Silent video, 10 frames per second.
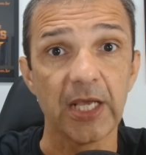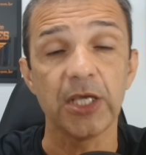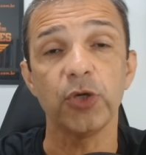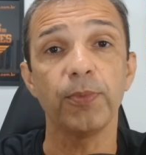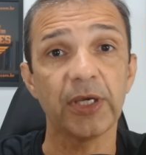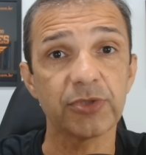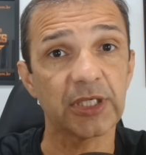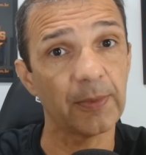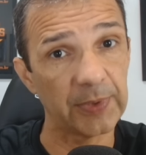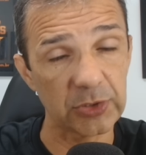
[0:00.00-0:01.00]
E o meio de
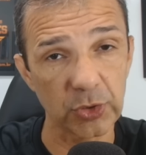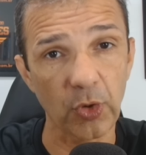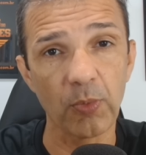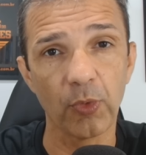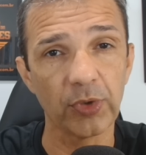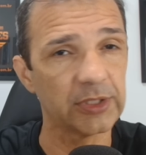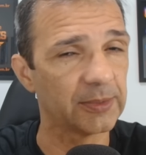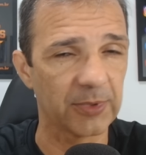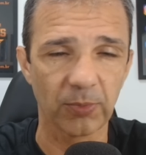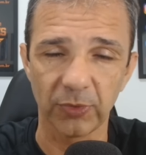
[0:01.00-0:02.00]
campo ele tirou o Mugni,
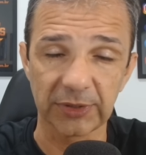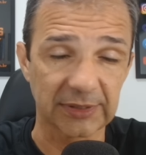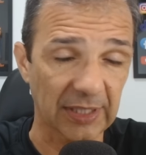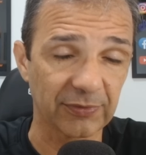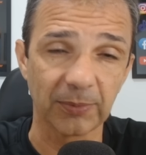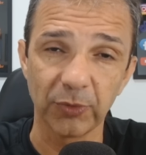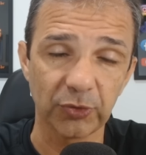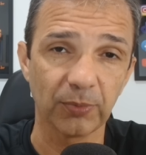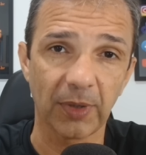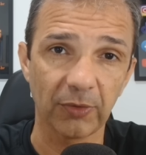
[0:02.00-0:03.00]
que o Mugni estava
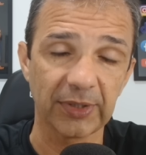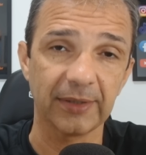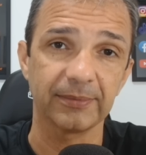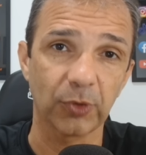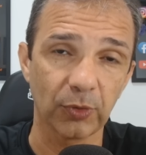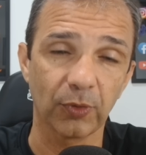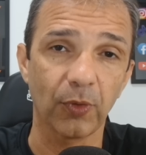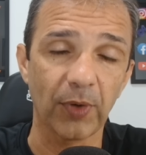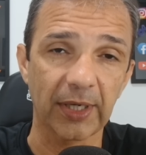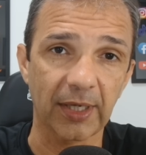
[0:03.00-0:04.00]
muito mal, né? Colocou o
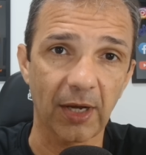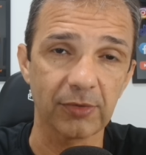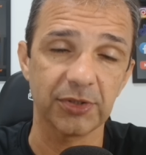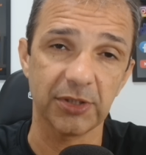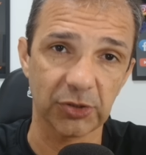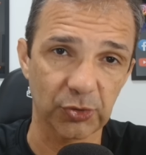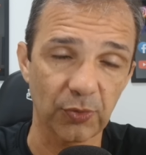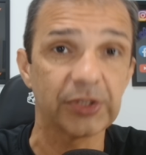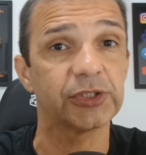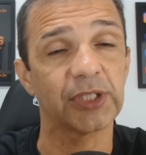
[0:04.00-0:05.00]
Recalde, deixou o
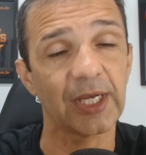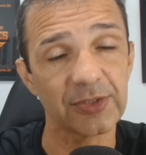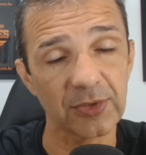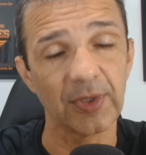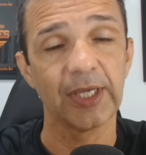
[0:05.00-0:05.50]
Richardson